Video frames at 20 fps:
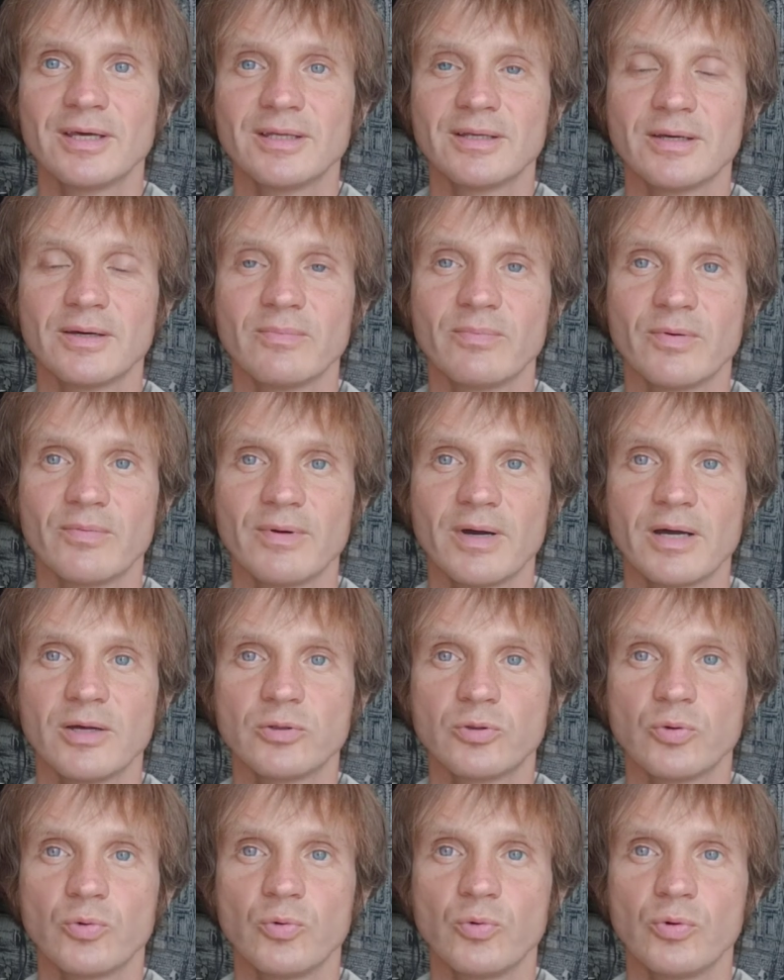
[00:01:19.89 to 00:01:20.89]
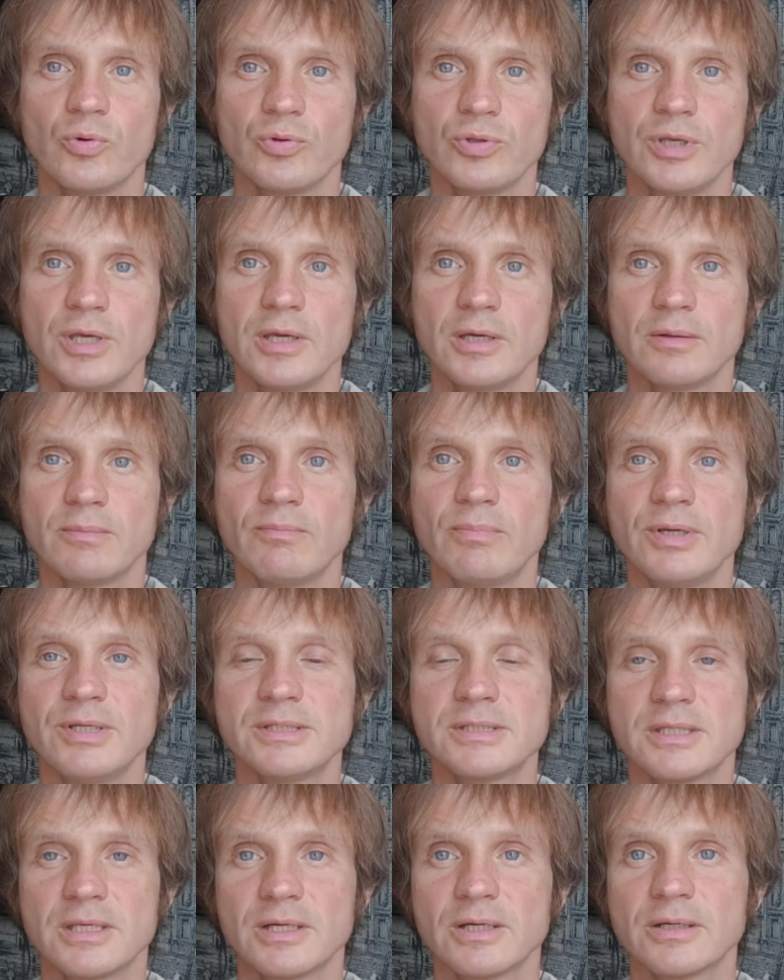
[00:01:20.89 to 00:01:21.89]
Э, бывает у людей
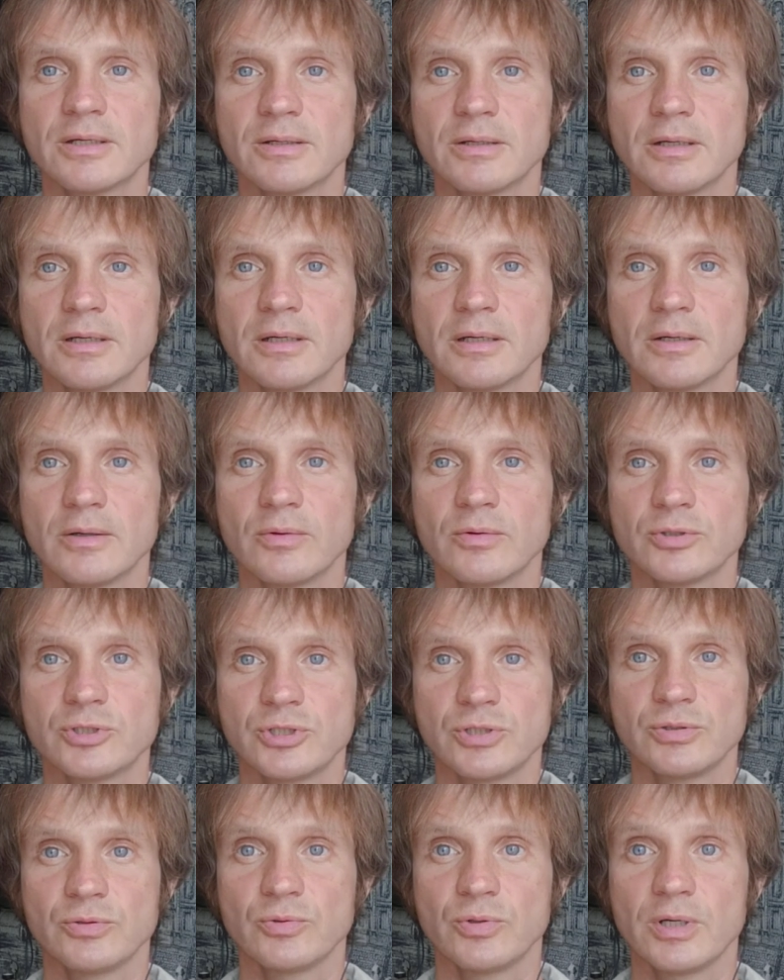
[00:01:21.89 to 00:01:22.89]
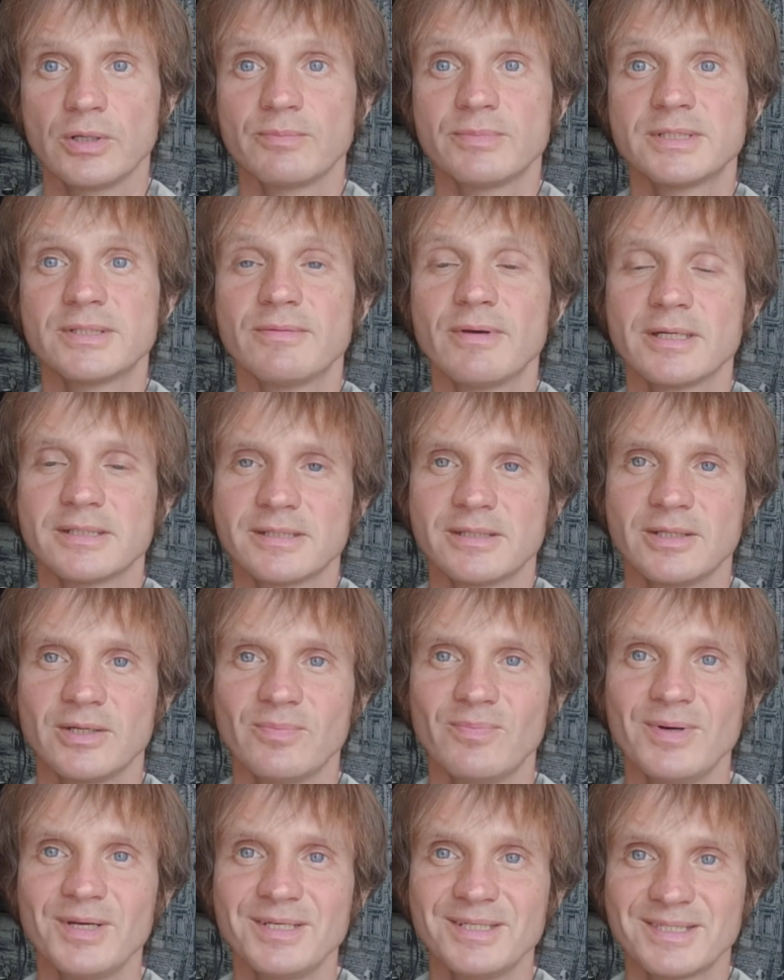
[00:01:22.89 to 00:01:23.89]
близких, э, очень, ну, как бы
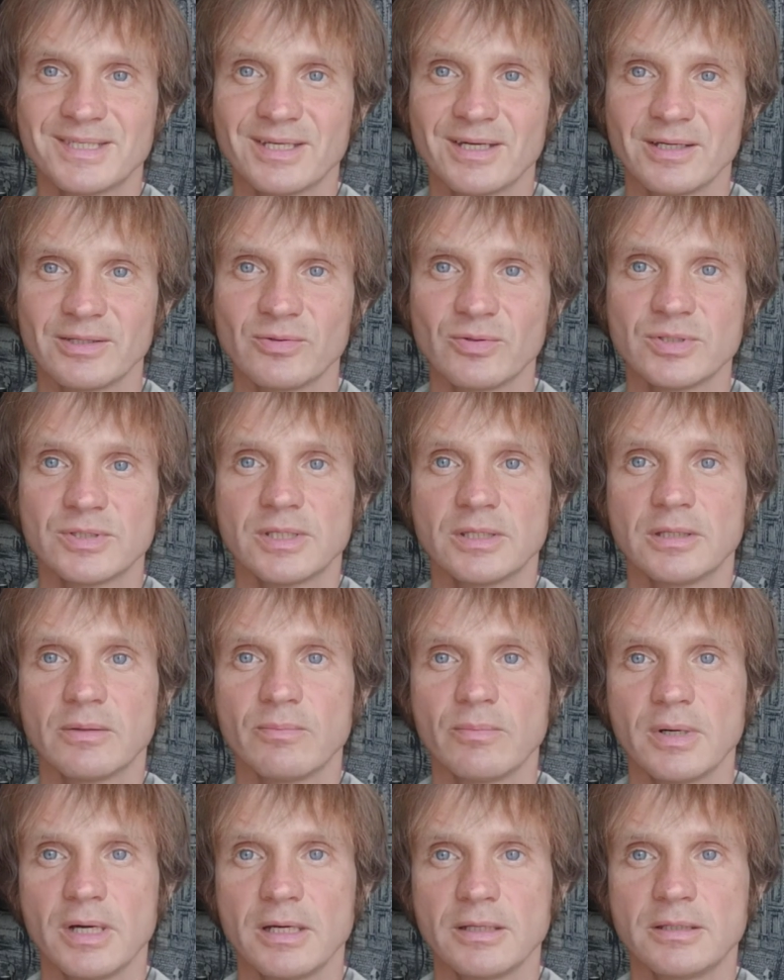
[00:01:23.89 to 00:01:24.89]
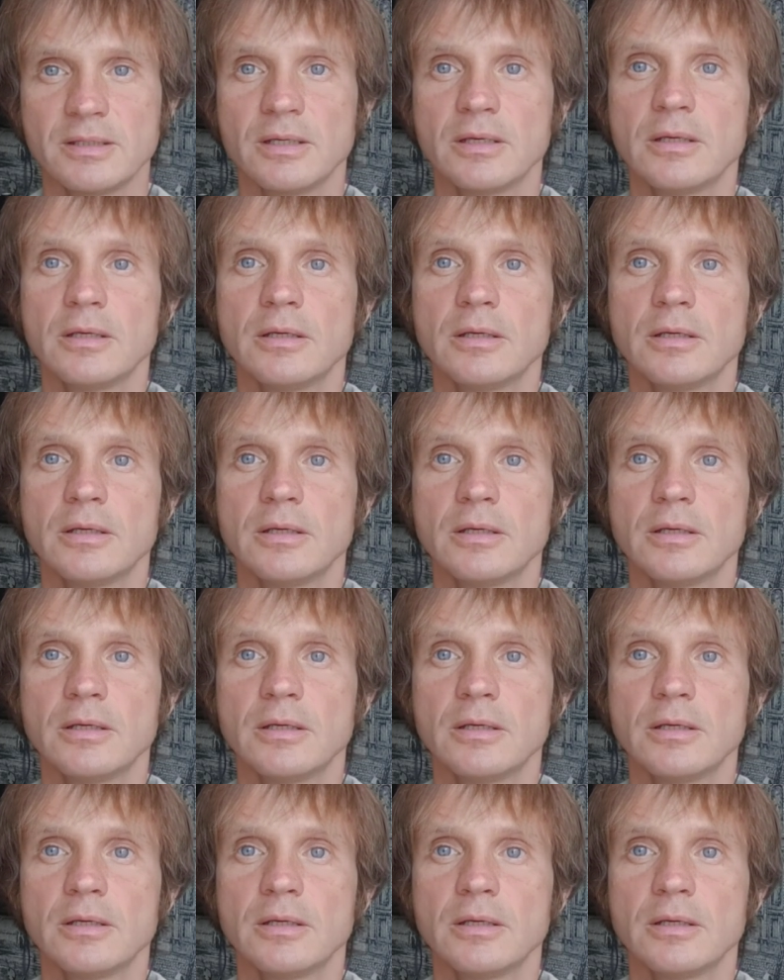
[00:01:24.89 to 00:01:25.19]
связанных близко. То есть это мать